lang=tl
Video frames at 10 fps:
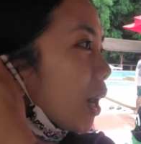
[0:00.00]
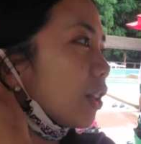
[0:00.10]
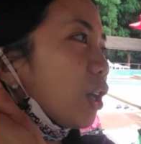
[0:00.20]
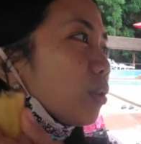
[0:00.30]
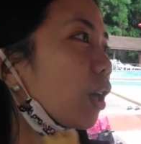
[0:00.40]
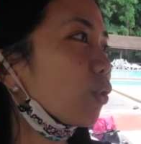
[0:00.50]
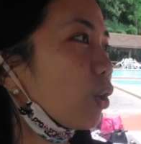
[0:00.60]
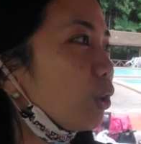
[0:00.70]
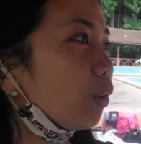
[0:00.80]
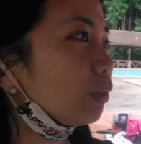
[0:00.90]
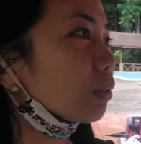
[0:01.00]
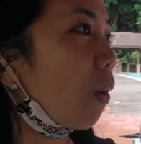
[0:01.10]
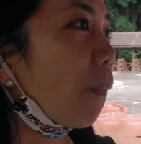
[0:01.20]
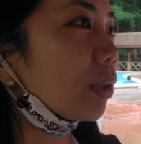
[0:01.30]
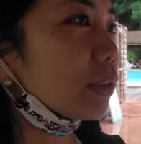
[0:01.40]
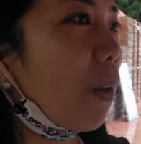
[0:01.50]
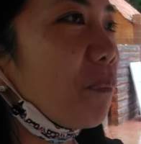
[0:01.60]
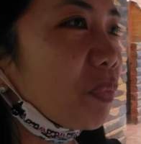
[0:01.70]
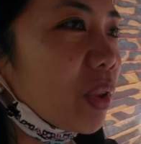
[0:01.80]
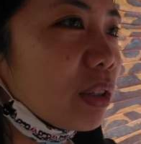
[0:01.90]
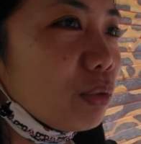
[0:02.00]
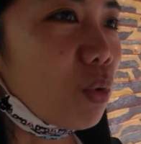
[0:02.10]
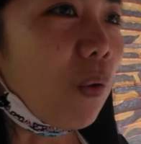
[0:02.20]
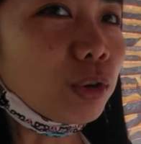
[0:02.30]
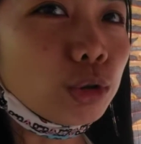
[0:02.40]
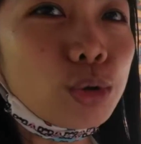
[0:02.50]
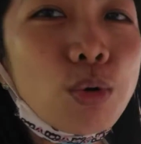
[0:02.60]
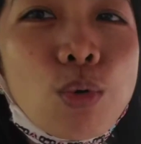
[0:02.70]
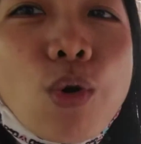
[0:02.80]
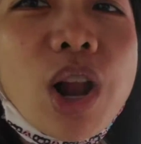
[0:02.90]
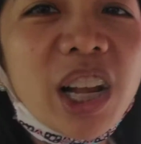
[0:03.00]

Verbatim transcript: Ang ganda yung ganto yung gusto kong kulay,